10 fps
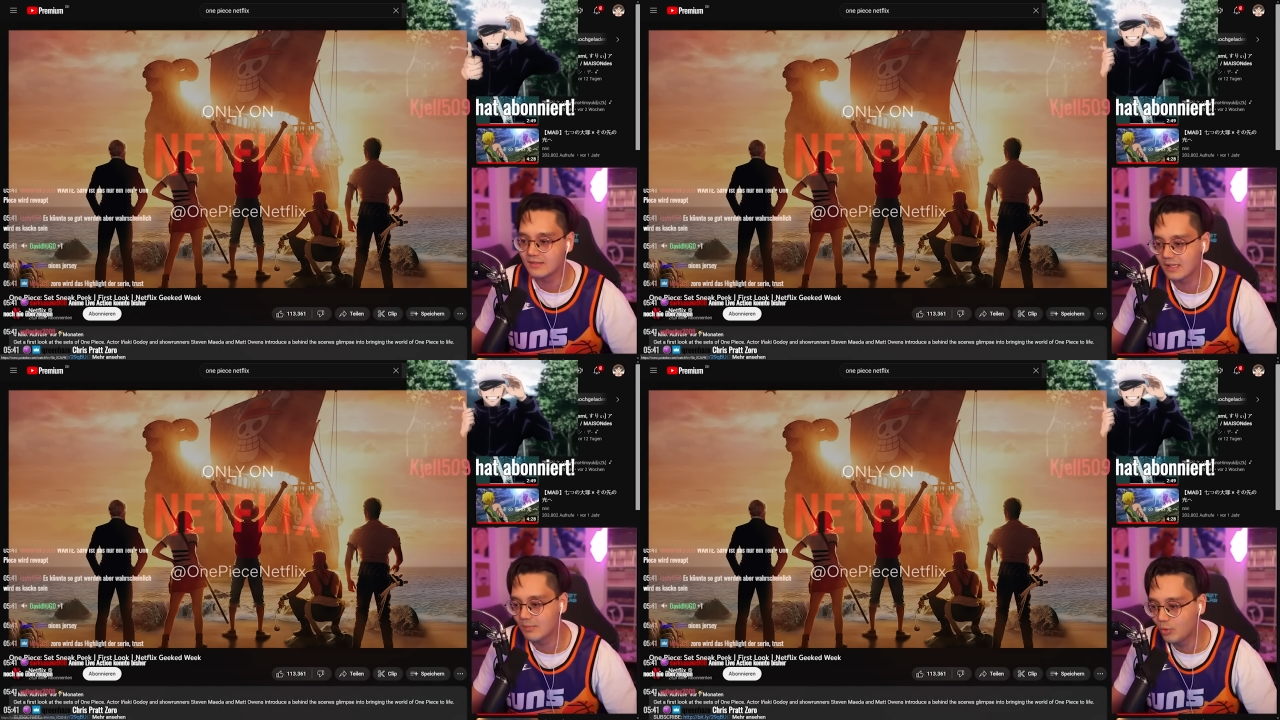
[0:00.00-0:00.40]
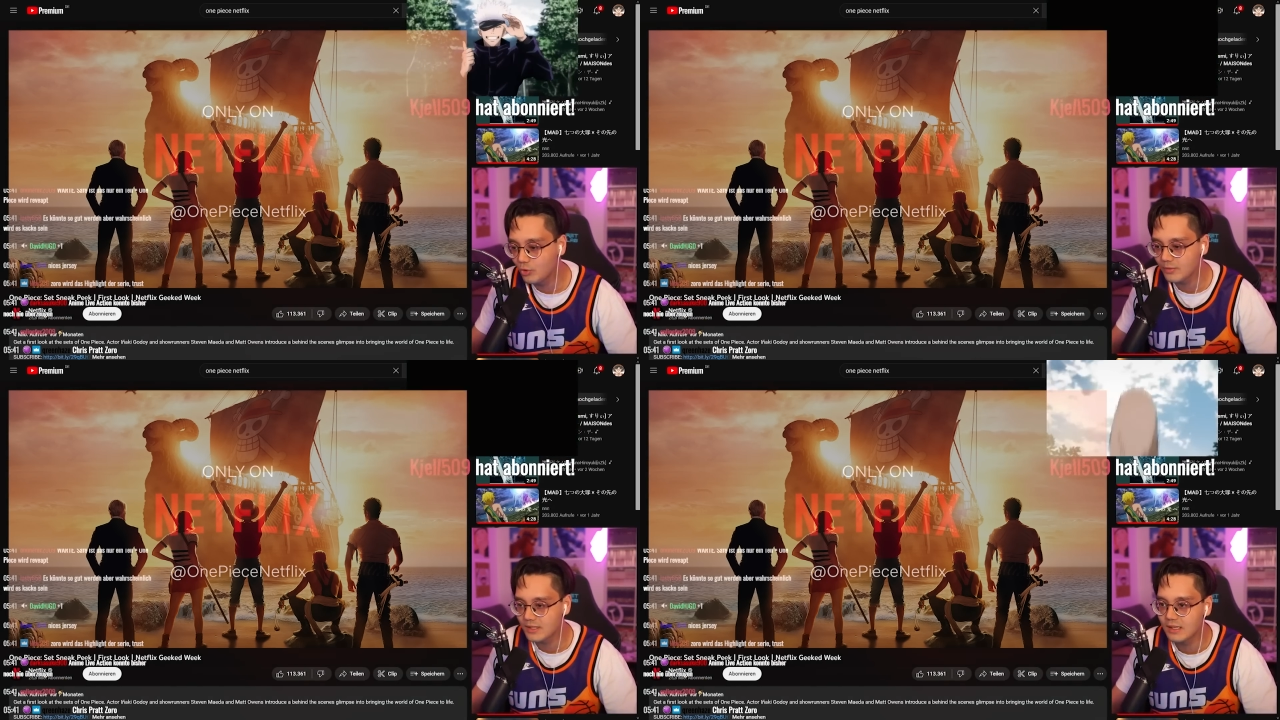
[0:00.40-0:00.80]
sein Blut
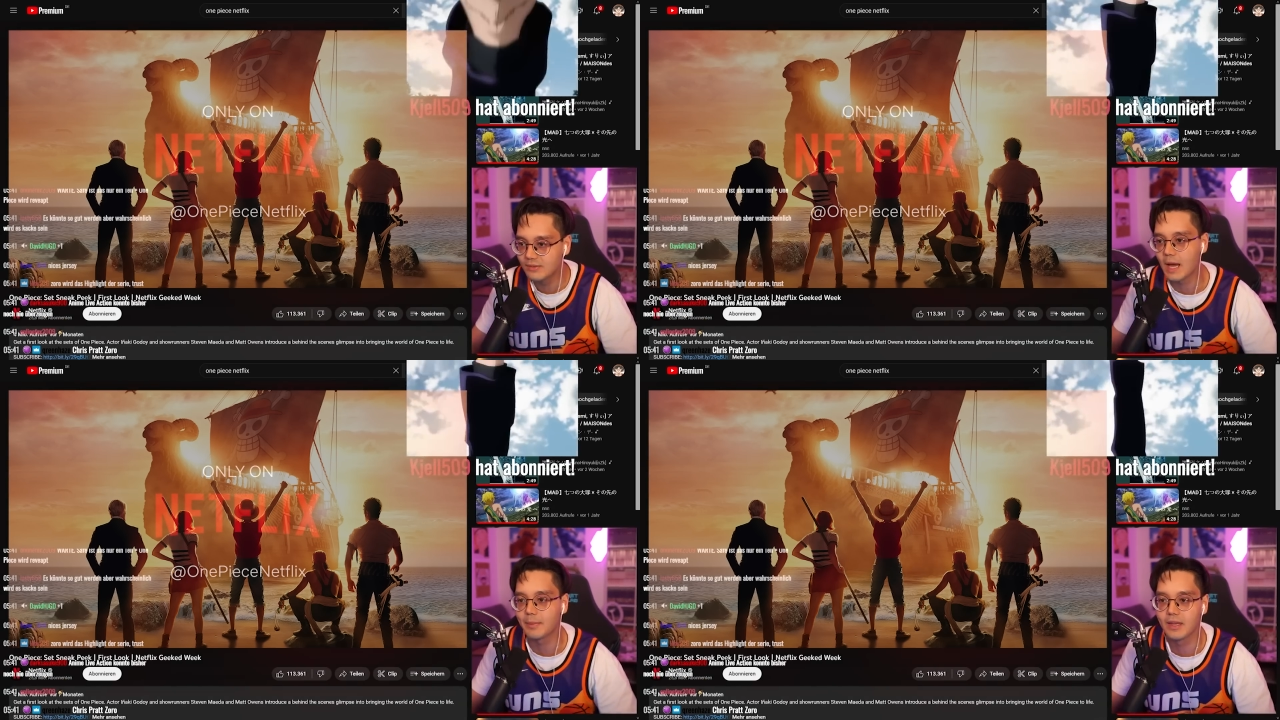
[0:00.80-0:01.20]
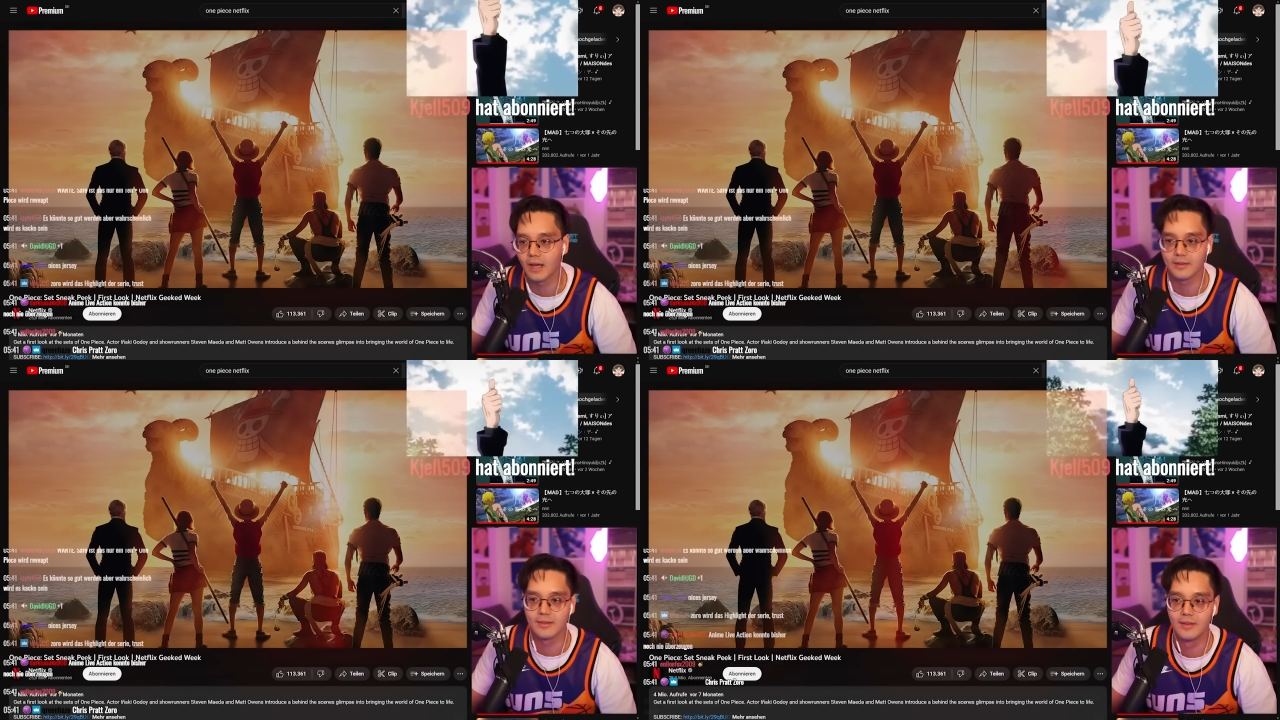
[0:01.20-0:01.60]
im Gehirn wird
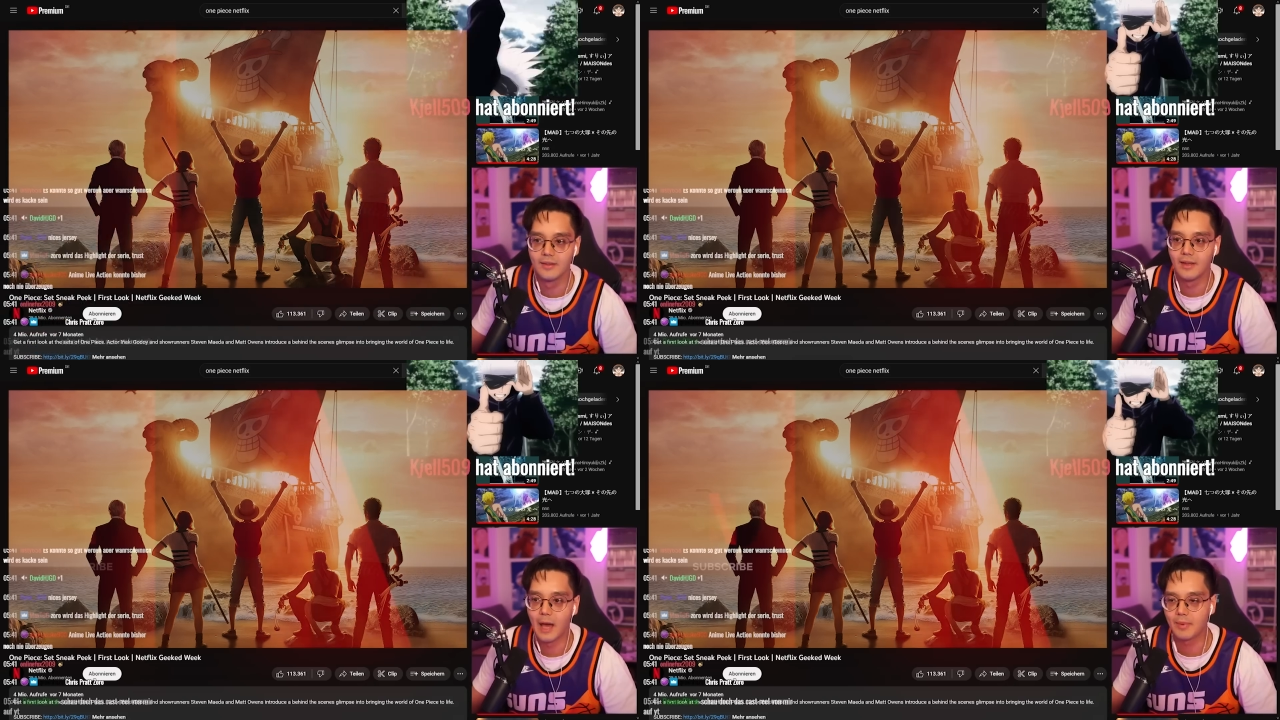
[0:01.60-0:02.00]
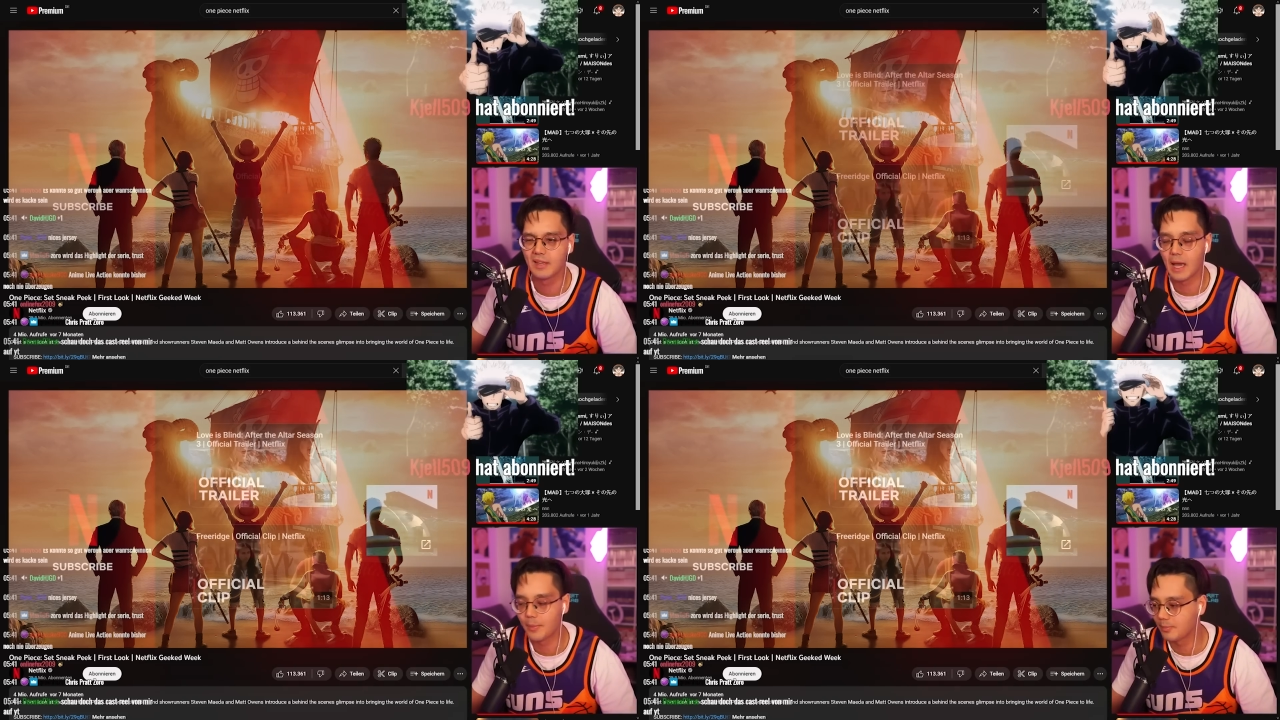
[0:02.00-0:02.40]
abgekackt.
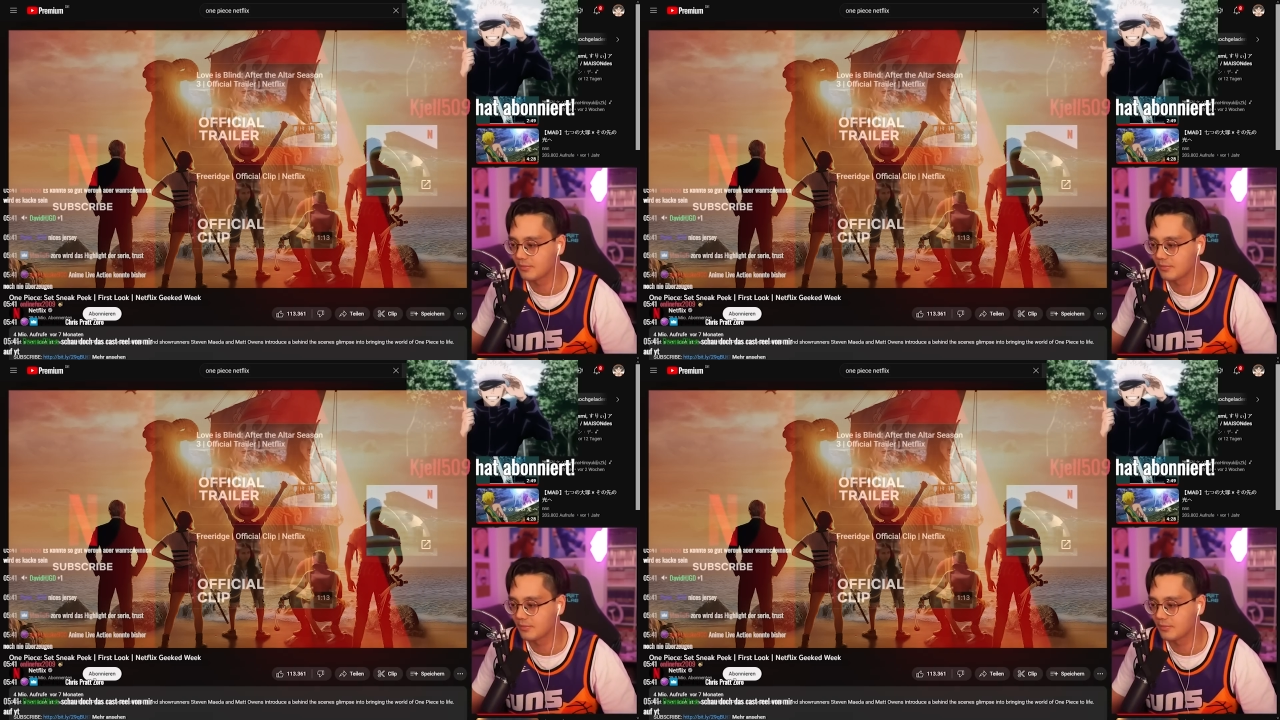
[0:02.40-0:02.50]
Abgekappt.